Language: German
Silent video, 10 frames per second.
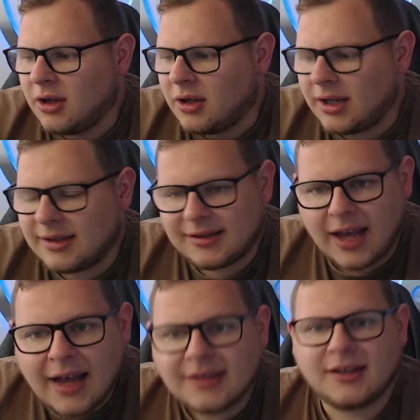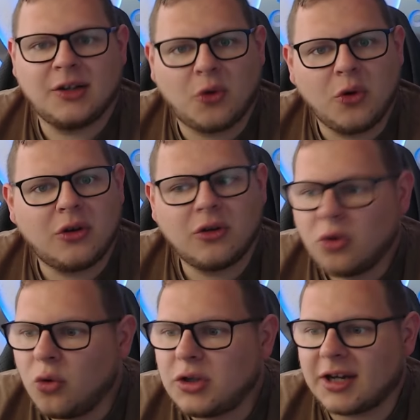Jetzt der Ersteindruck,
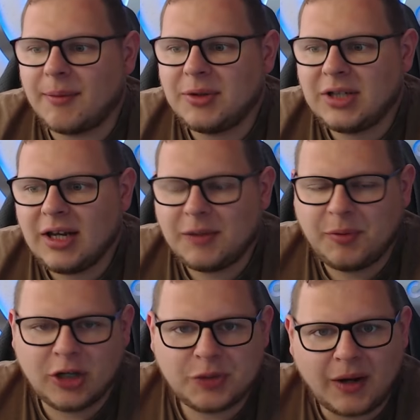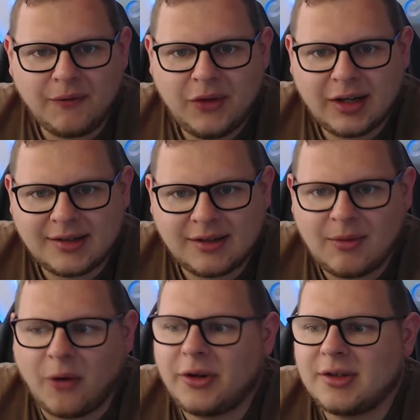ein guter Kapitän. Ich bin gespannt, wie er das im
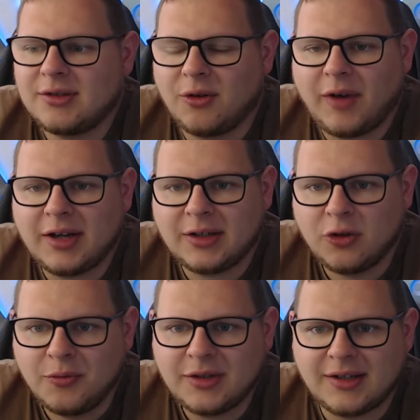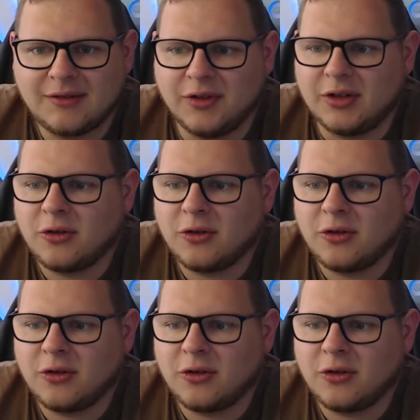Laufe der Saison weiterhin umsetzen wird.